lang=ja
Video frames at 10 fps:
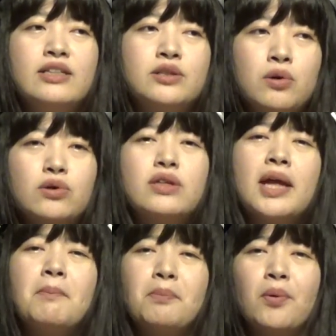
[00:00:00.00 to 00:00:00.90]
すごく
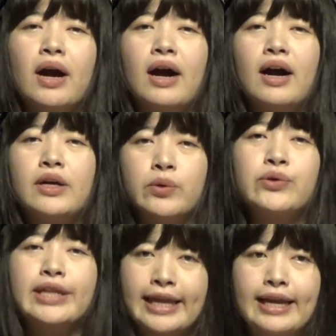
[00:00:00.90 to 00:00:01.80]
テンポが良
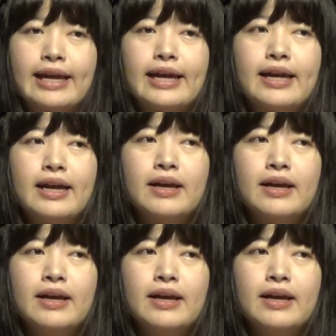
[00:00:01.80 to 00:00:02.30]
くて